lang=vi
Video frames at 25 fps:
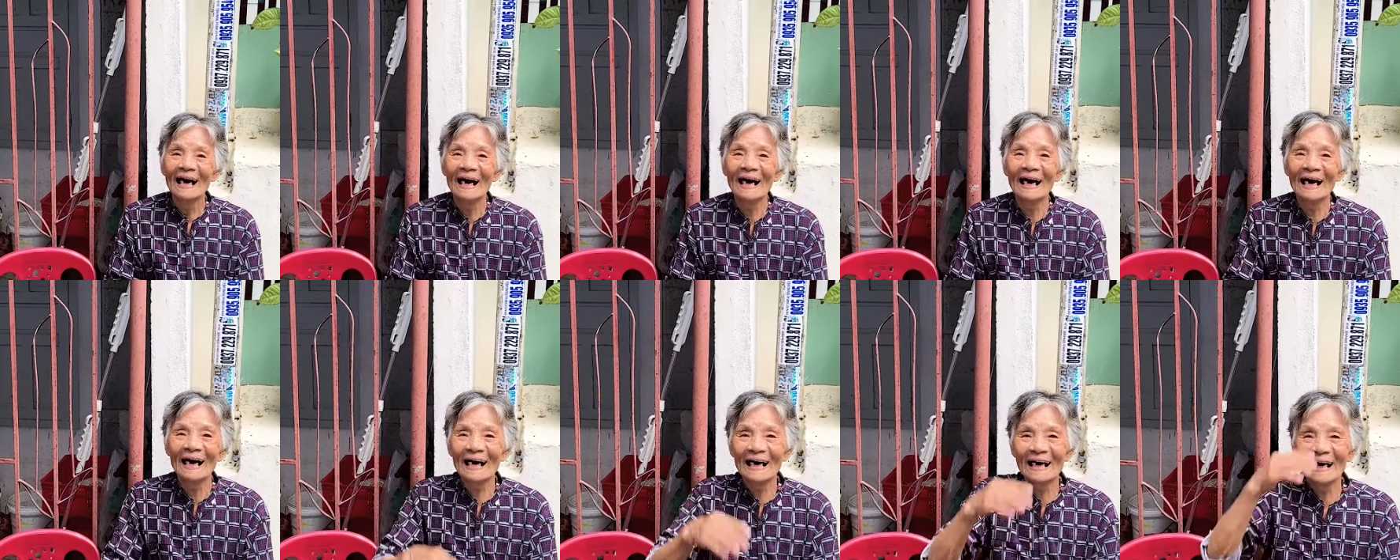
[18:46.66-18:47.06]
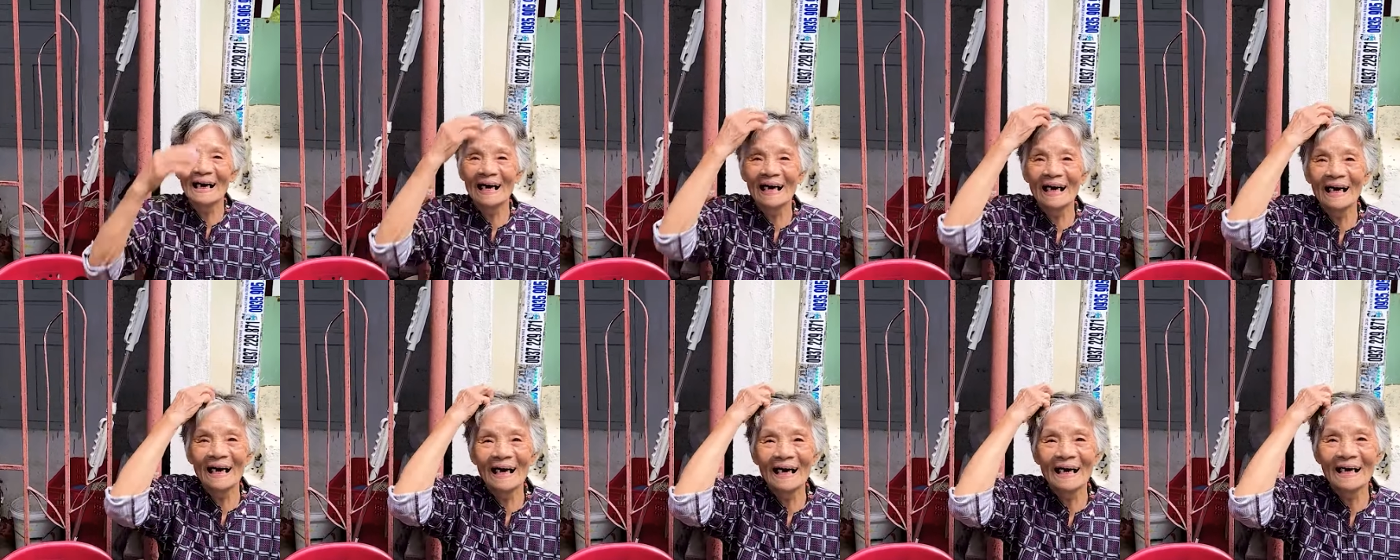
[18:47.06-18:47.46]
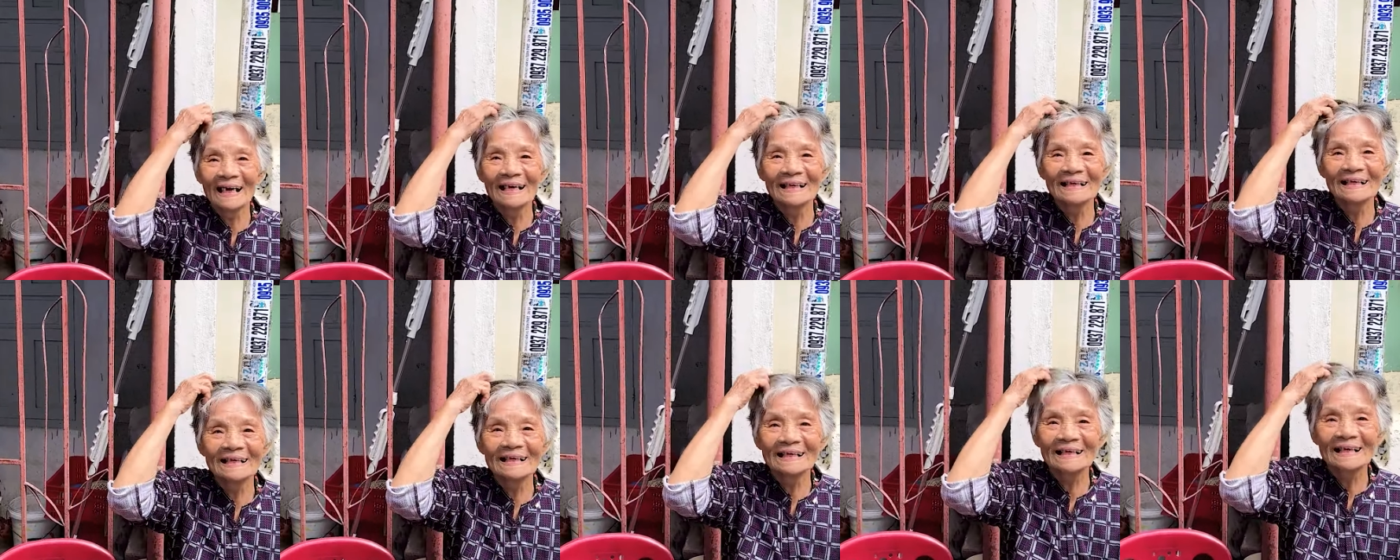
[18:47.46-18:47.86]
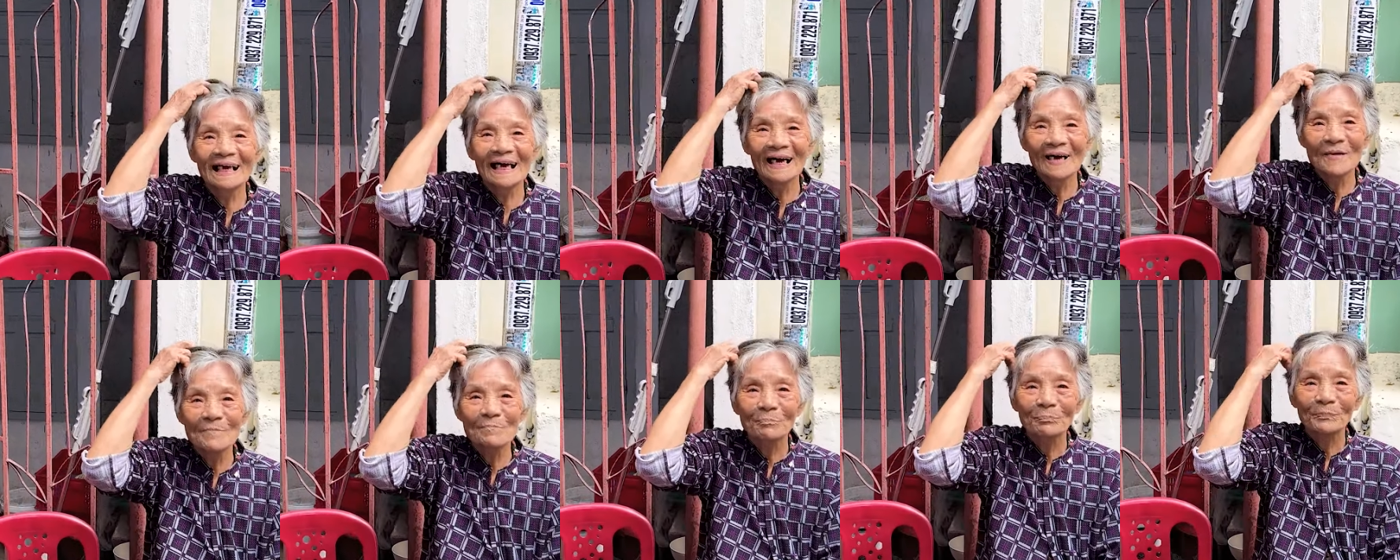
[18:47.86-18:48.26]
à, ba nhớ con những cái
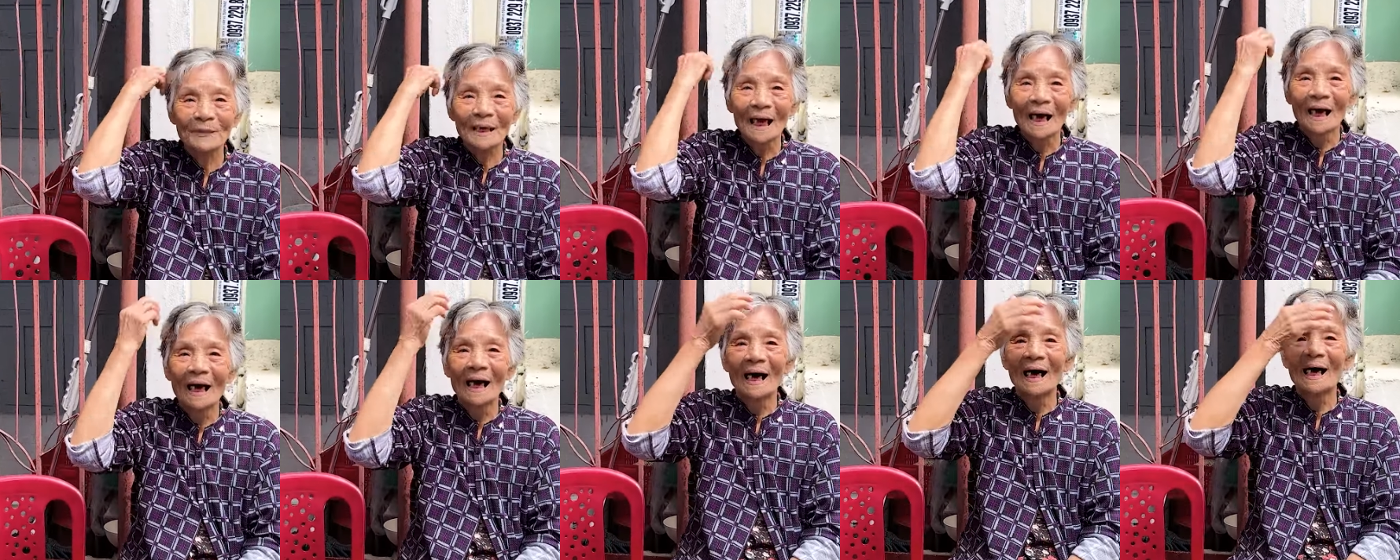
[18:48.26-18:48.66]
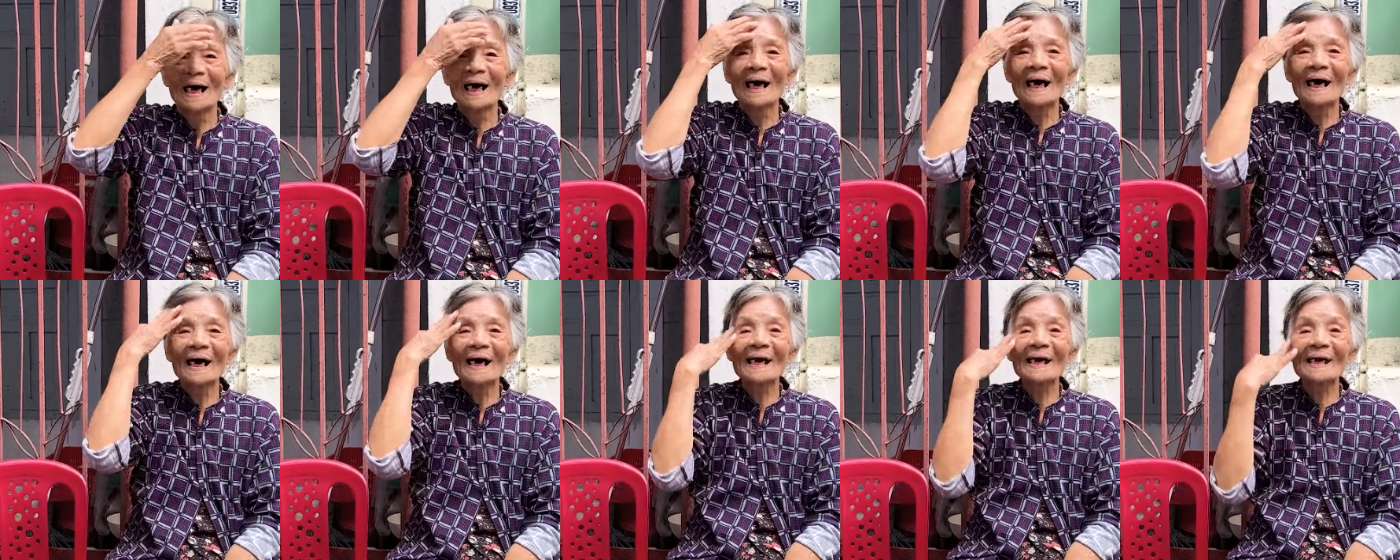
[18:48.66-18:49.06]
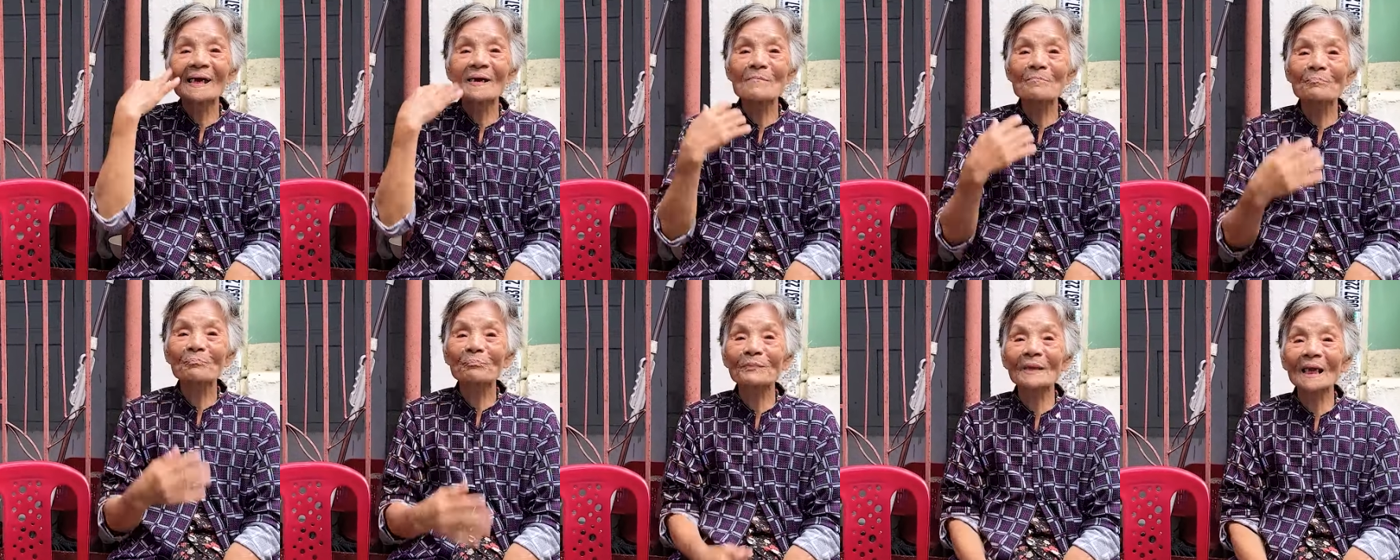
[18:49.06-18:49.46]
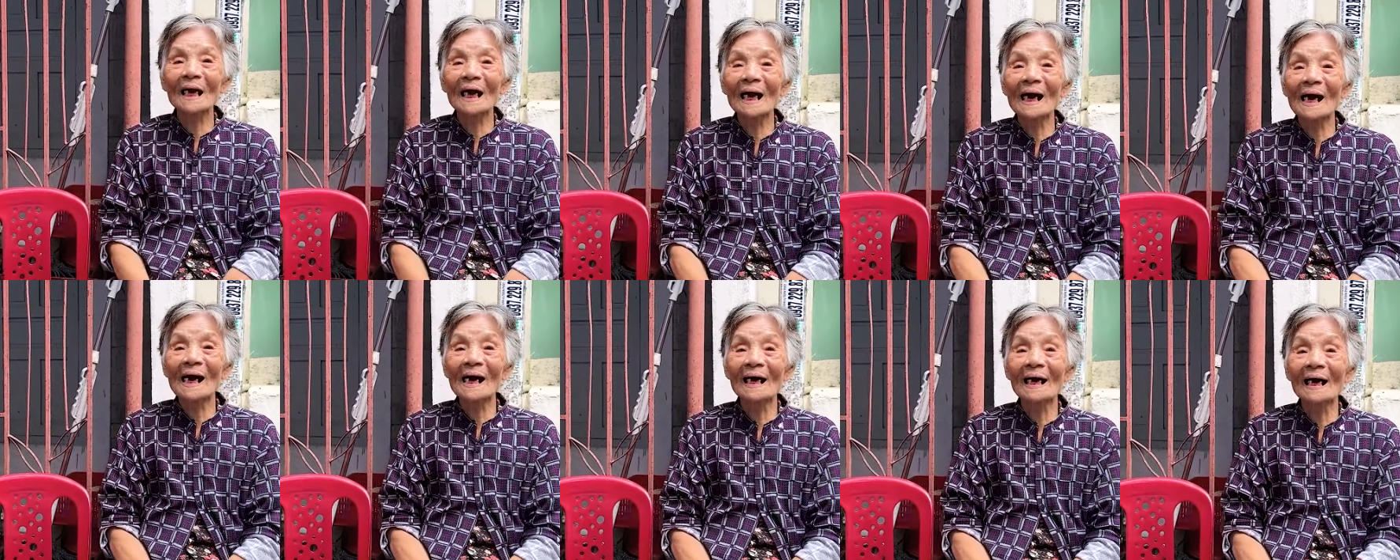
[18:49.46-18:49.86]
điểm nha hồi đó là những có những cái niệm nào ba
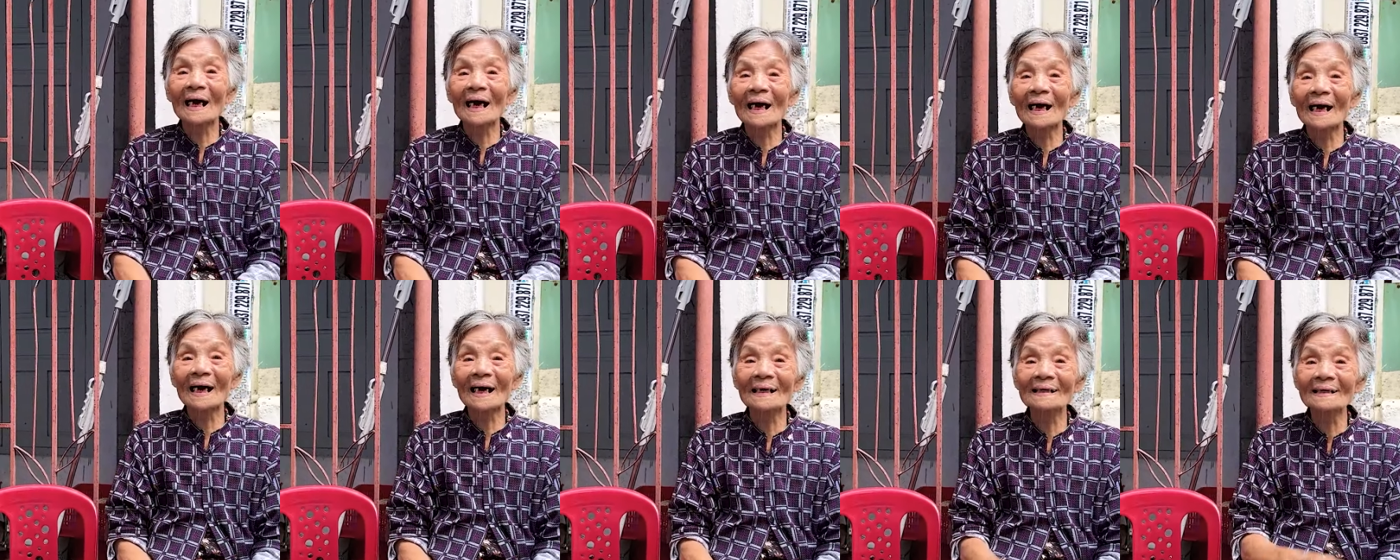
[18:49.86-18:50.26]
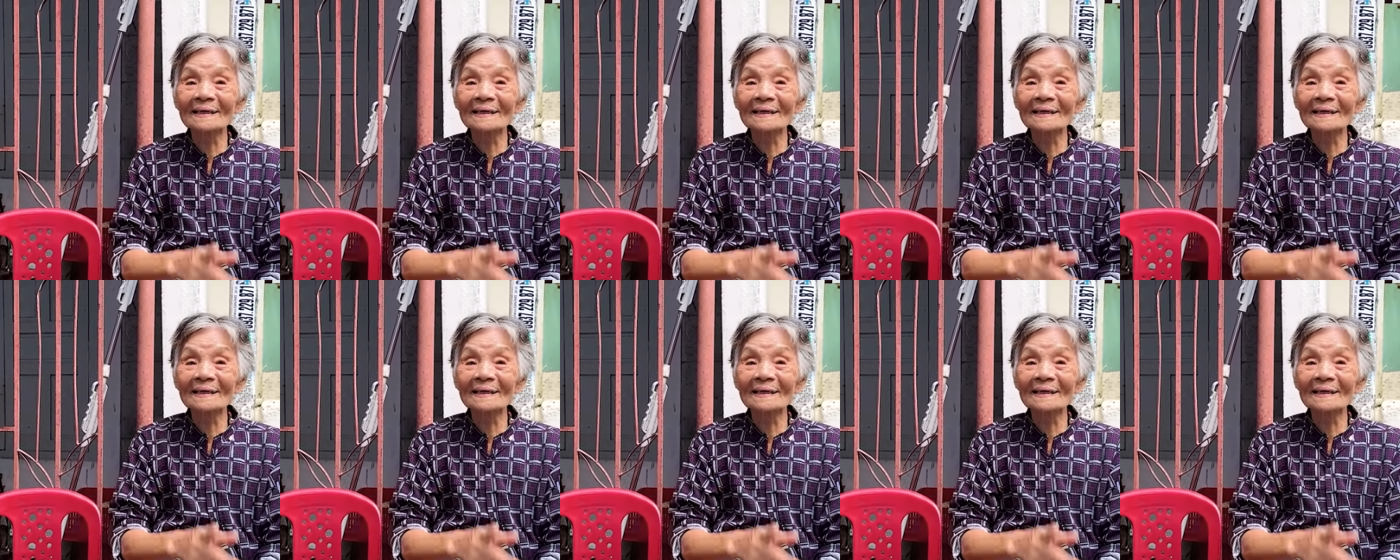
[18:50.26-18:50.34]
nhớ vậy con